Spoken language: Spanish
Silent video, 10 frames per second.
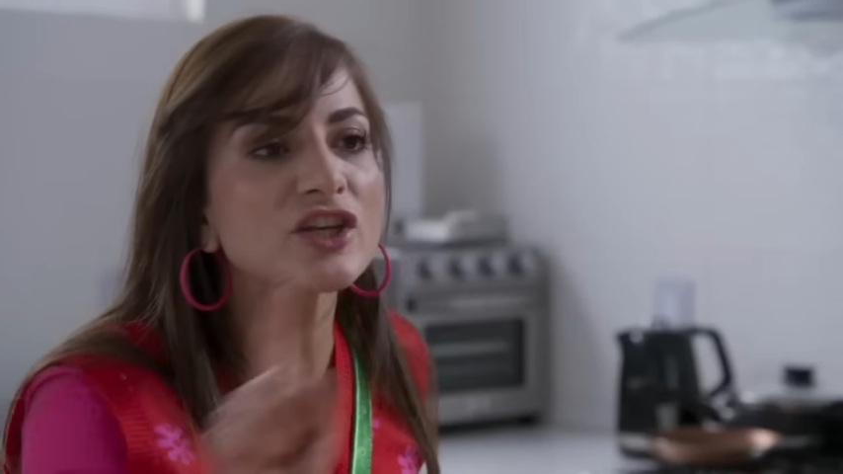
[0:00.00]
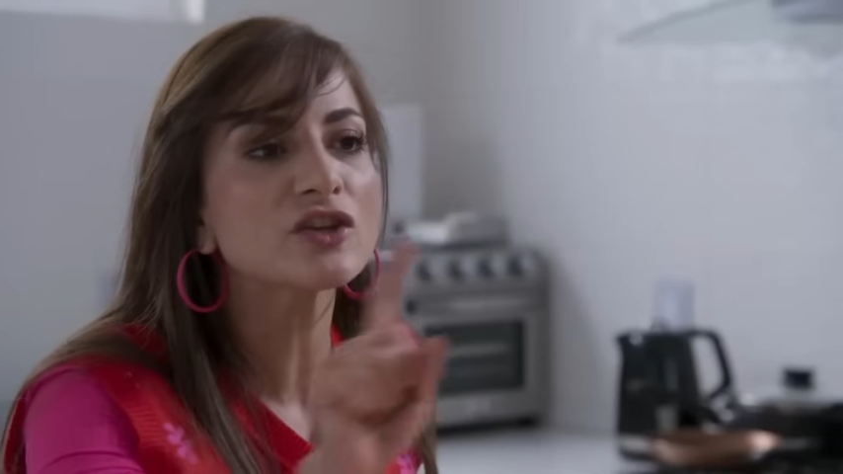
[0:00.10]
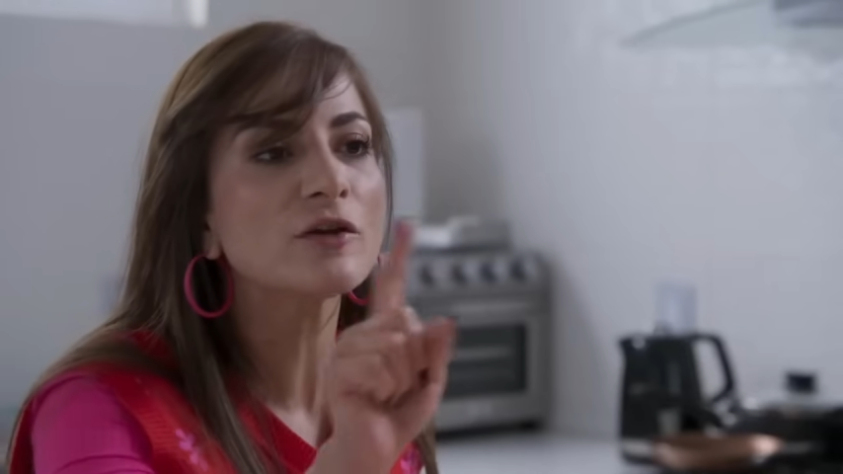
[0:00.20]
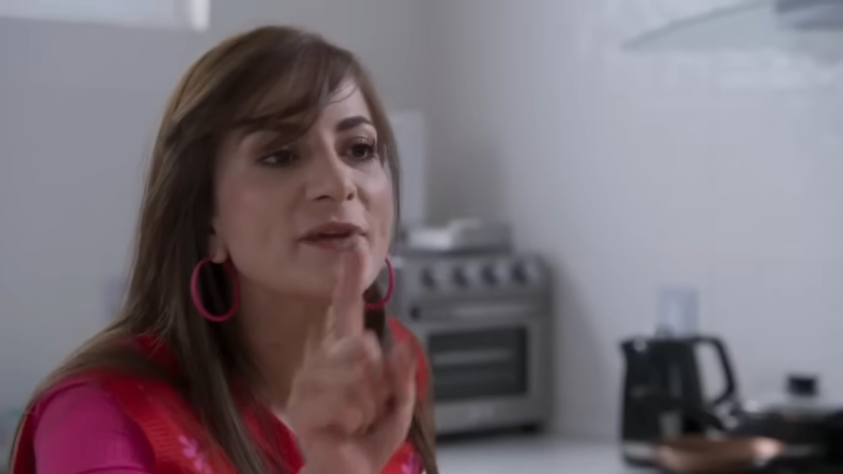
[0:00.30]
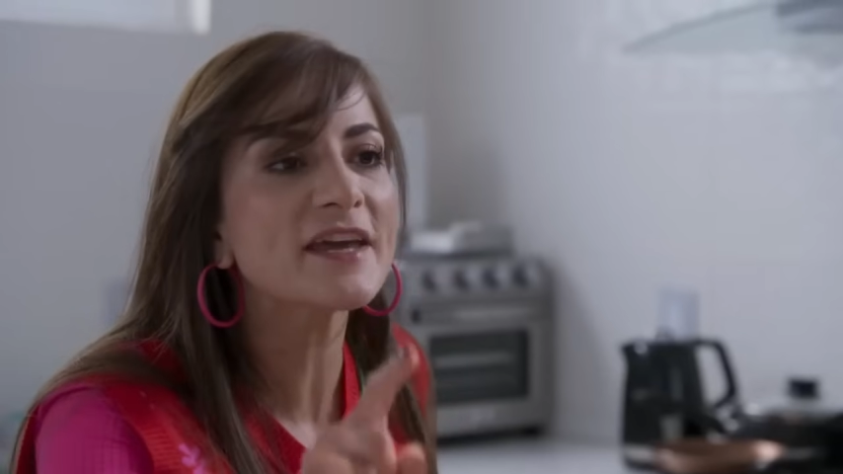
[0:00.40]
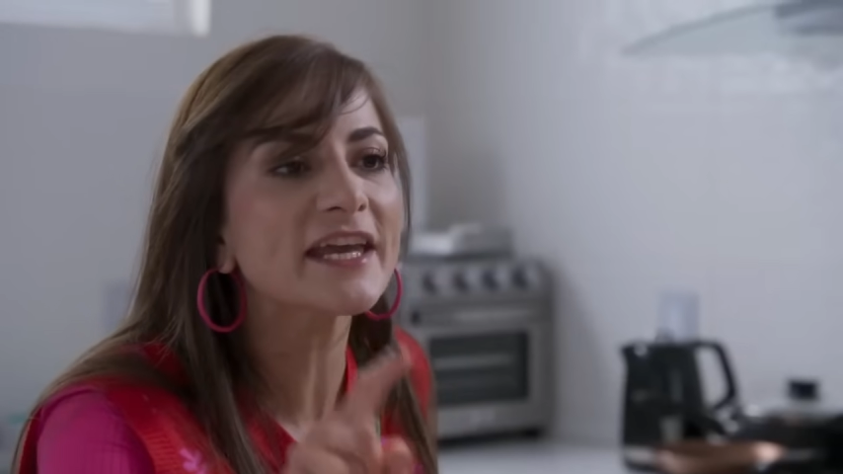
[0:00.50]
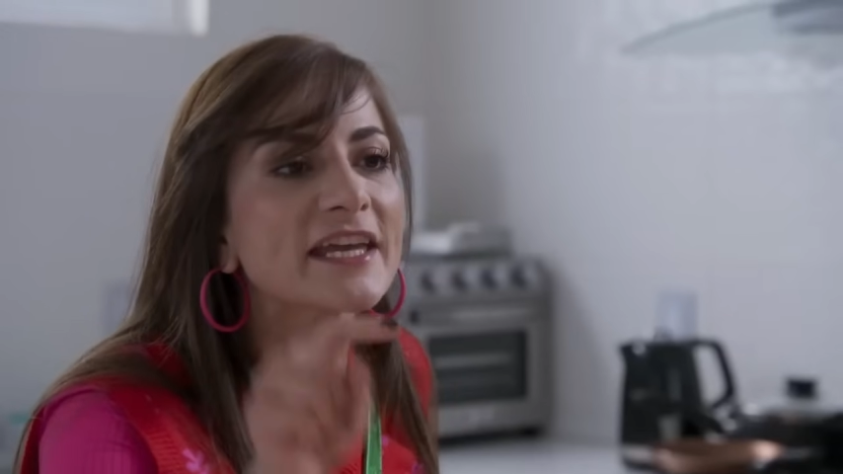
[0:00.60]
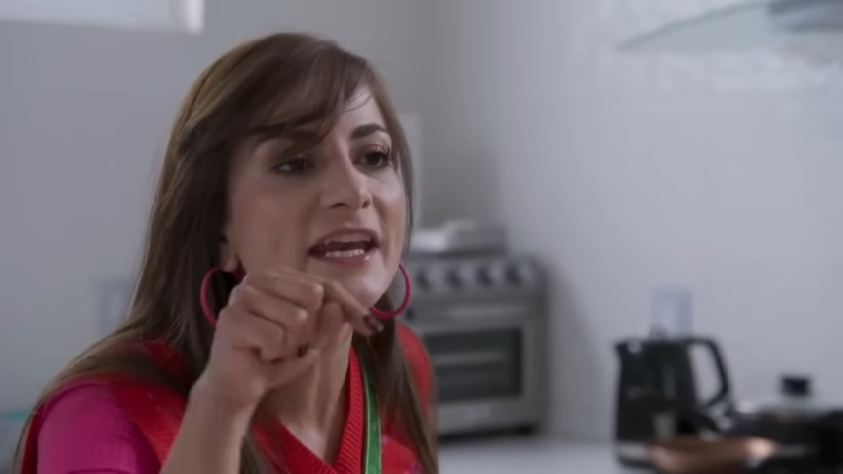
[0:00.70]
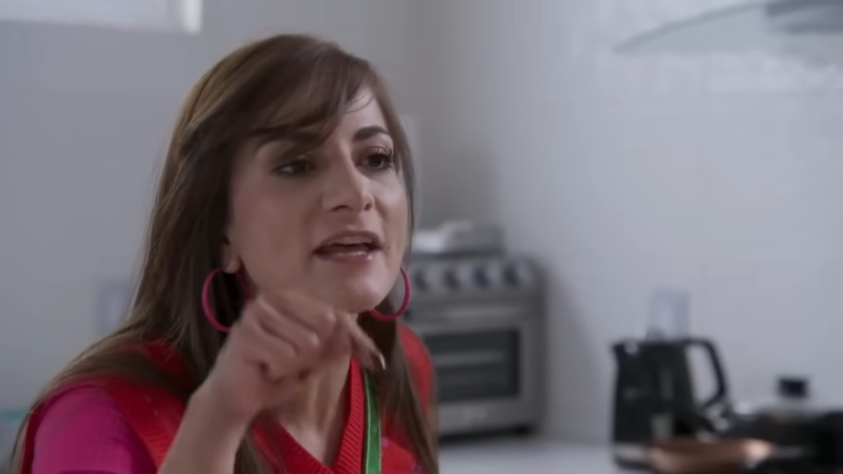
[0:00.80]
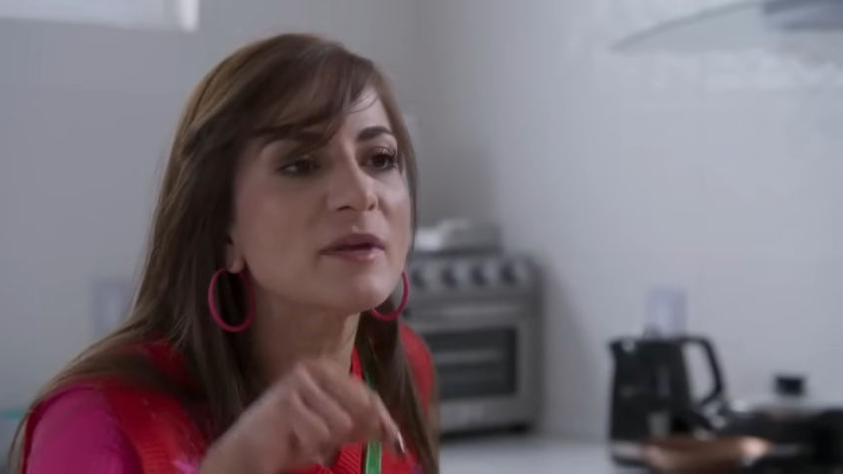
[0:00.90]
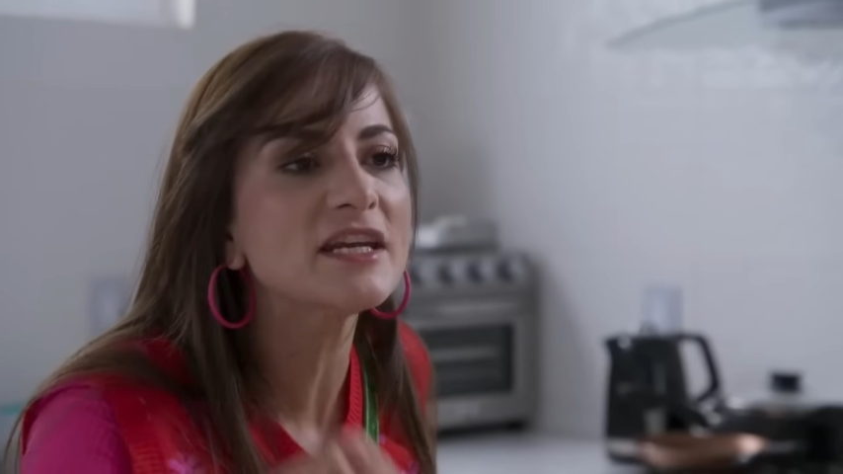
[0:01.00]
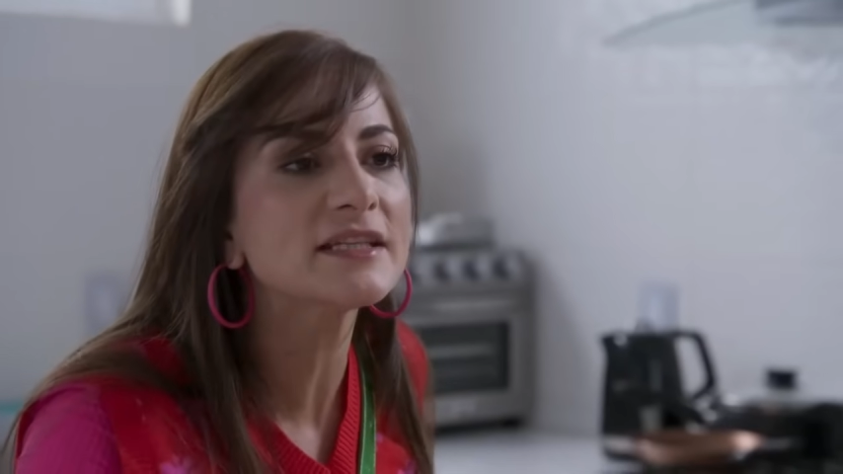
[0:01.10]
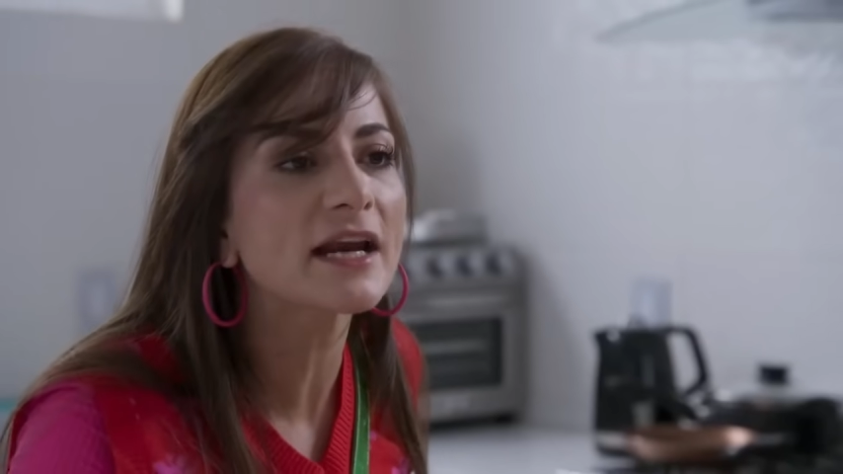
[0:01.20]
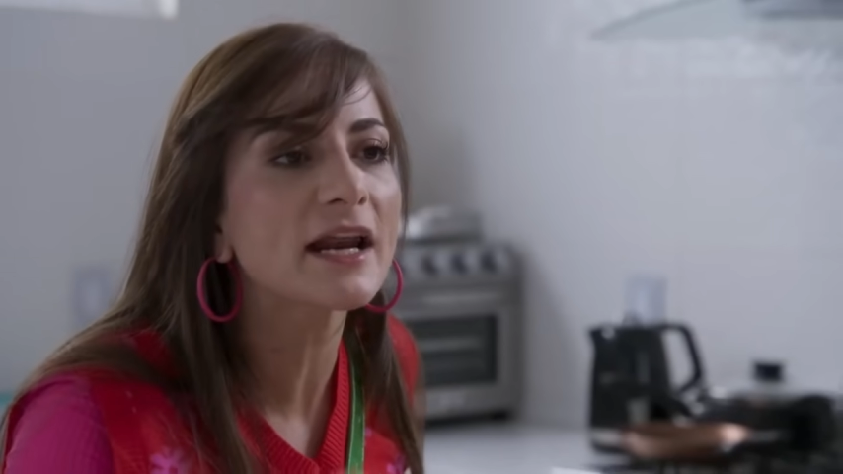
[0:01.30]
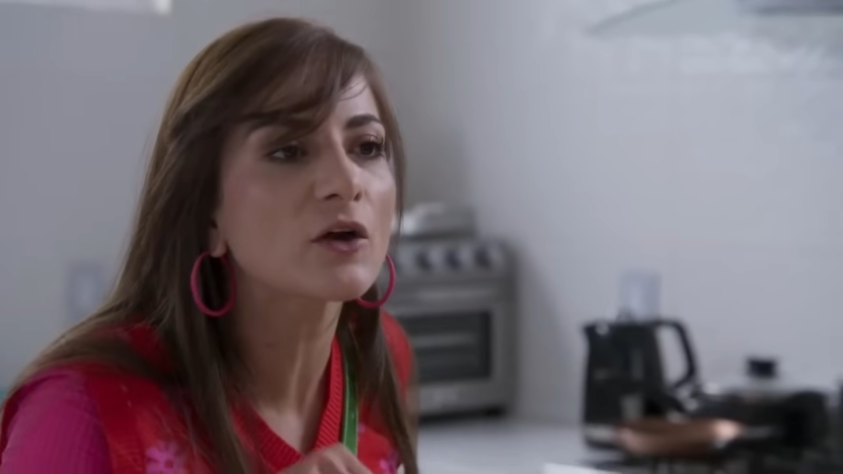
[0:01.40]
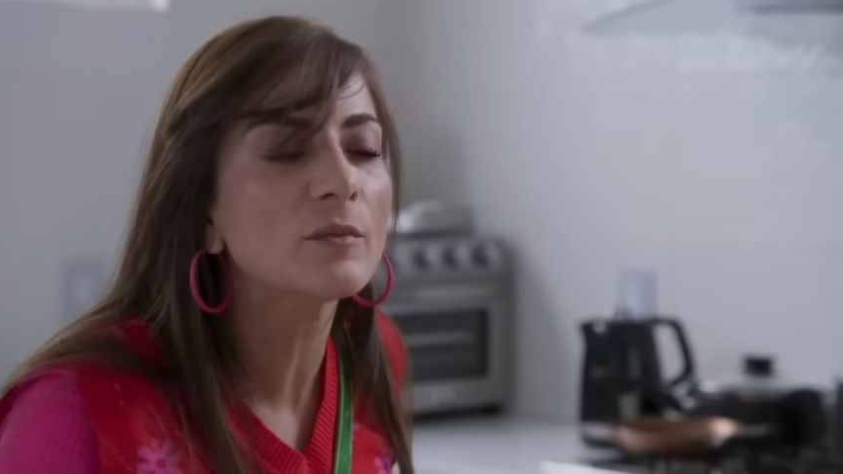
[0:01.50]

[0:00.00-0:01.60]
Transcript: se te olvide que quien administra la